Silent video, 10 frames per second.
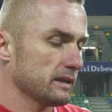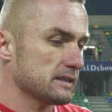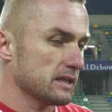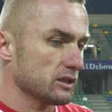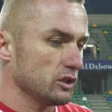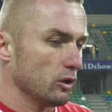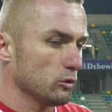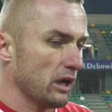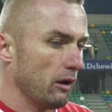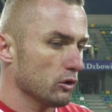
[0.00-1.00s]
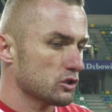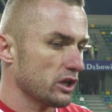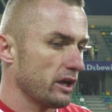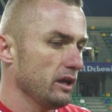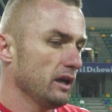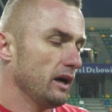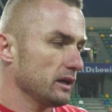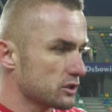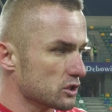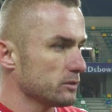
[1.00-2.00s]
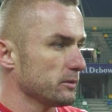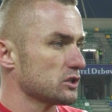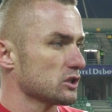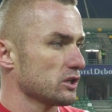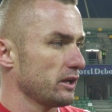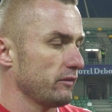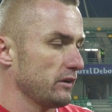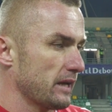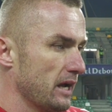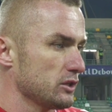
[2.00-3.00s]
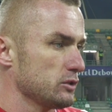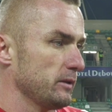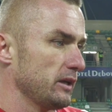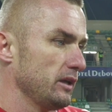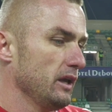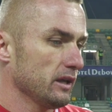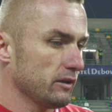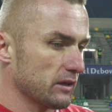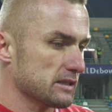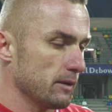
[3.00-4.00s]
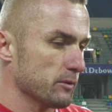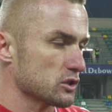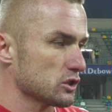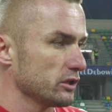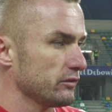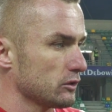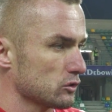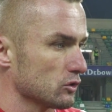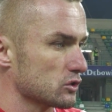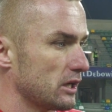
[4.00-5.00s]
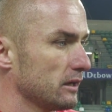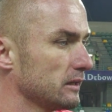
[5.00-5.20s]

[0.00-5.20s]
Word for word: Niestety nie udało się, ale cieszymy się, że wygraliśmy i wracamy szczęśliwie do Sącza.